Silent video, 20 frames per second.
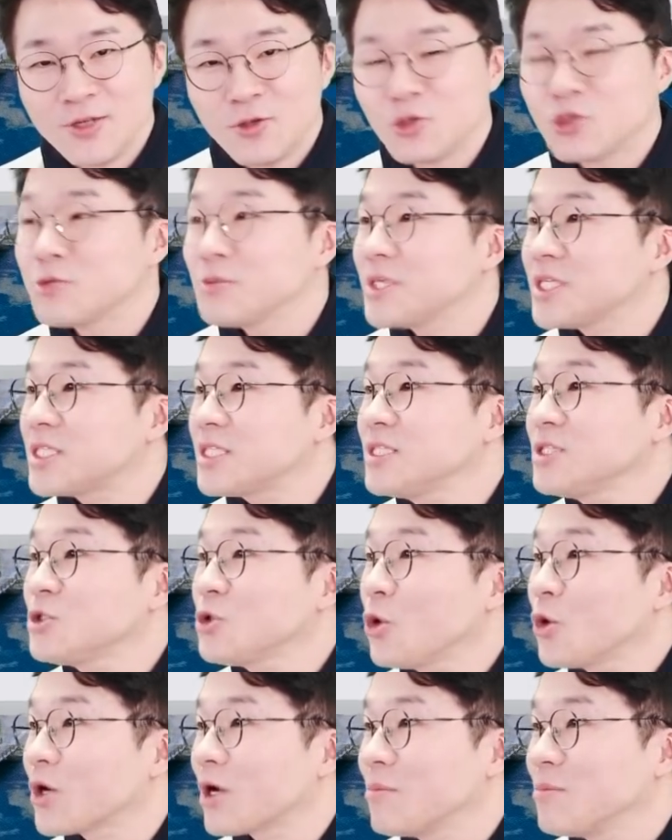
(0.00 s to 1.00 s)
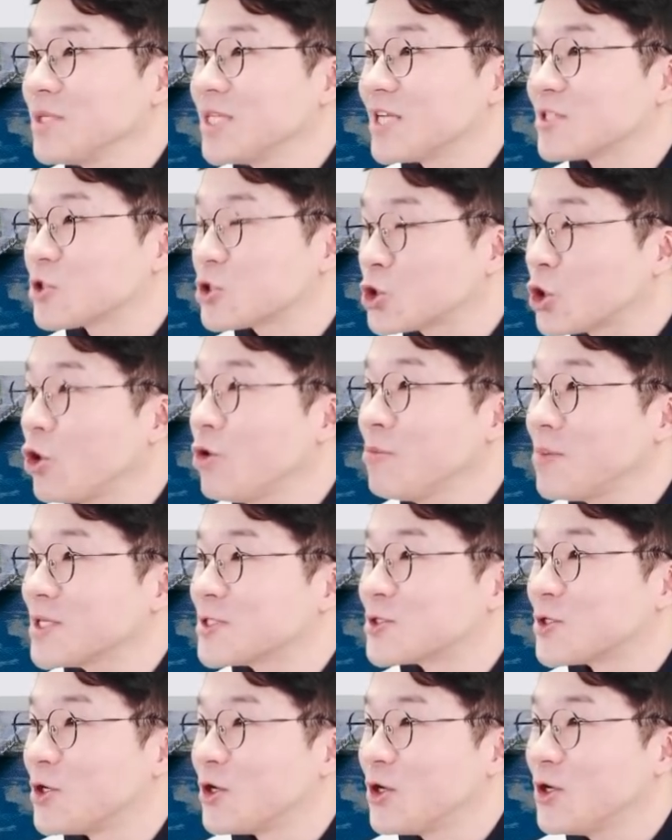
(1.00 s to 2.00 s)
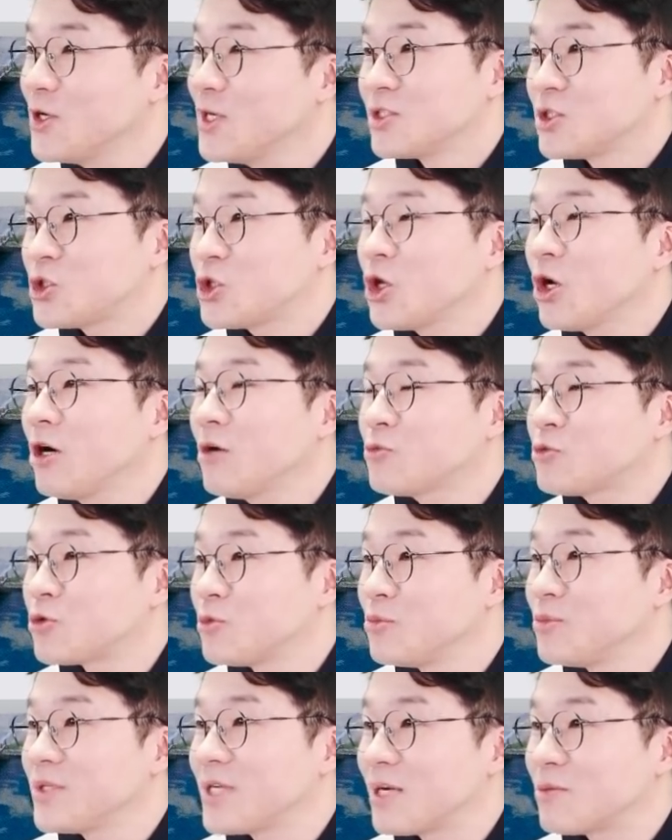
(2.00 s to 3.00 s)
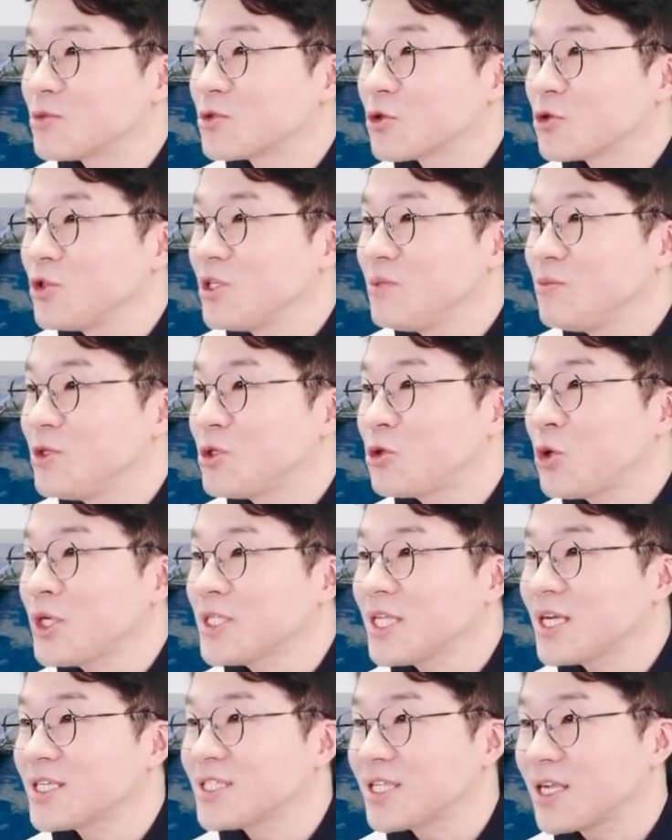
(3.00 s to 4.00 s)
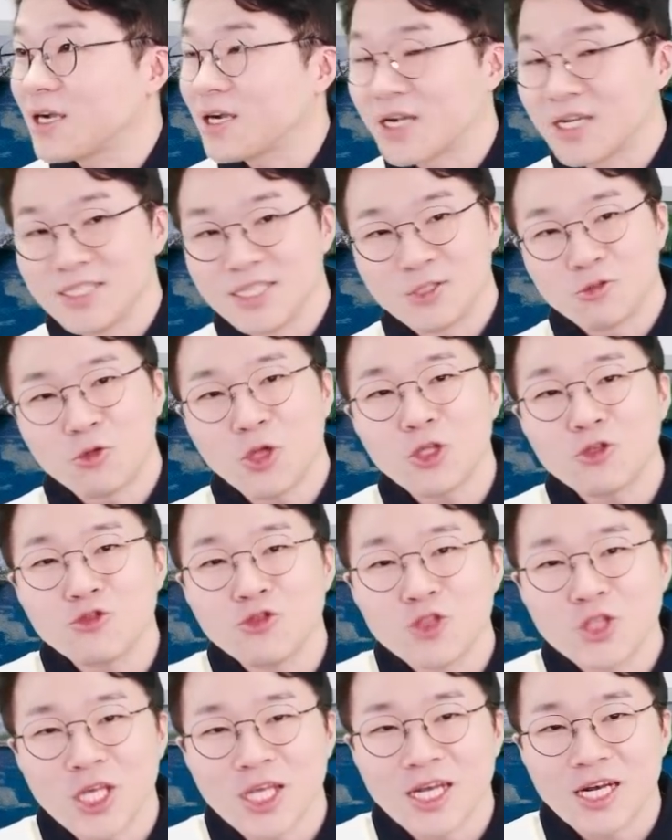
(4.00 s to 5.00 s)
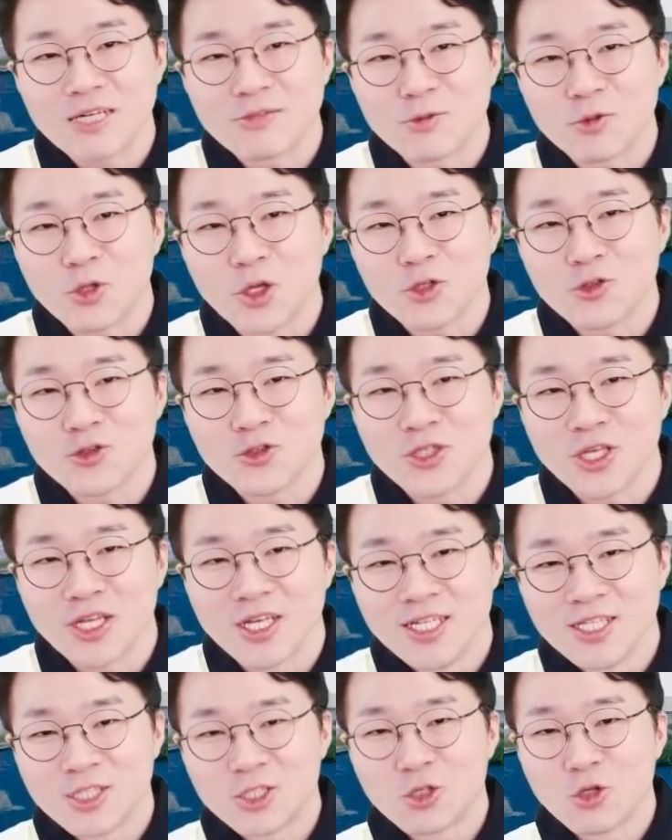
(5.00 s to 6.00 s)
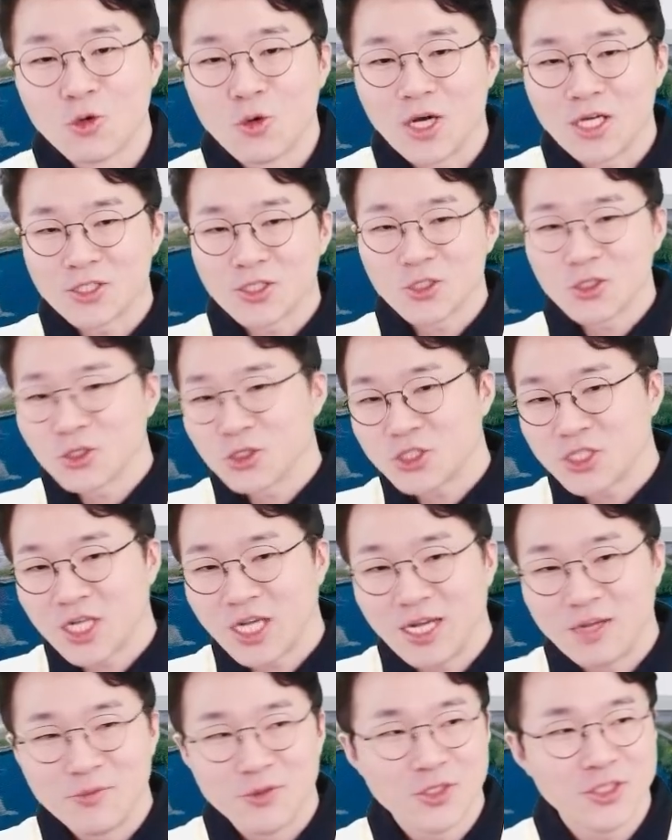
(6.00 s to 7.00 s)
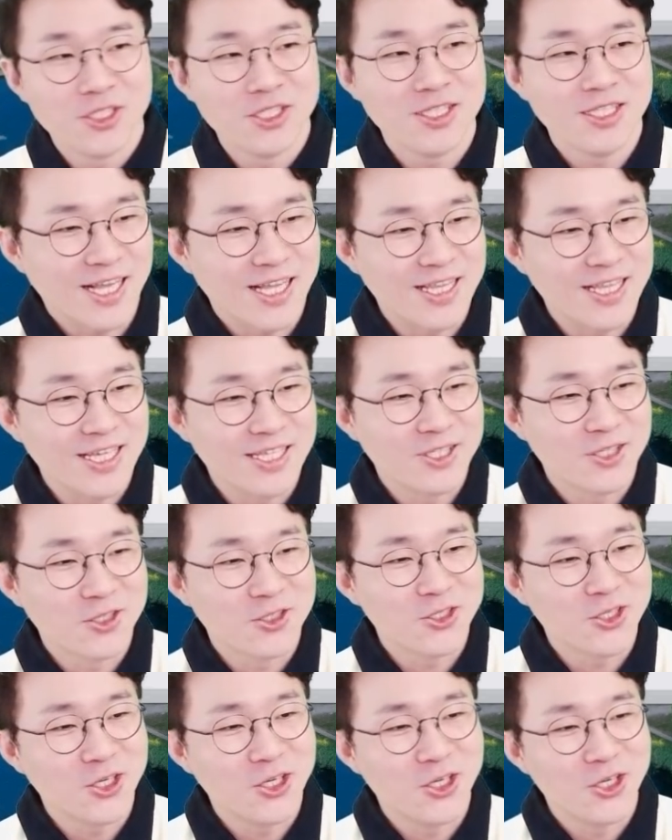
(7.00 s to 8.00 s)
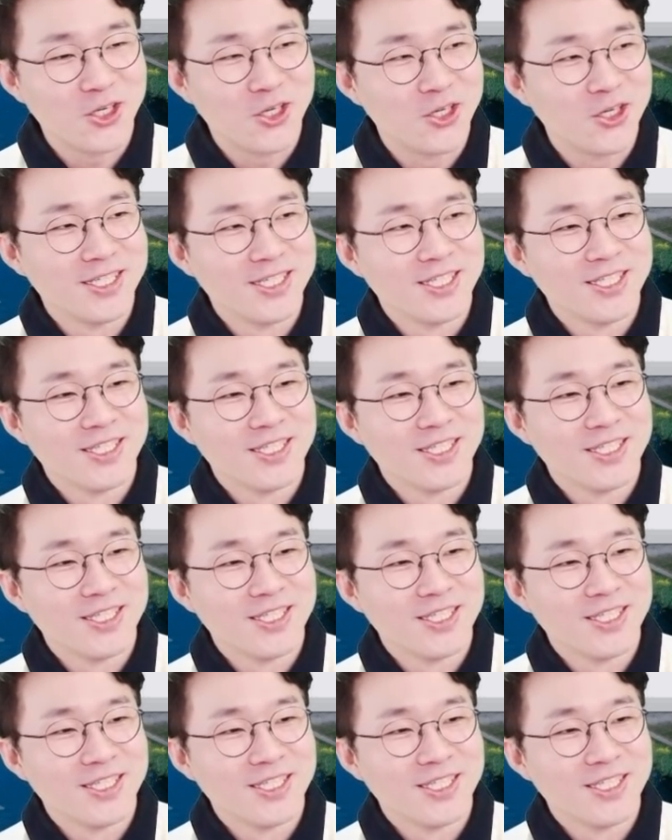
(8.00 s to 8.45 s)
요즘에 신조어랍니다. 저 처음 봤어요. 취업 준비라면서도 이미 퇴사를 생각한다. 퇴준생이라 그러는데 퇴준생. 들어와서 여차하면은 간다는 거죠.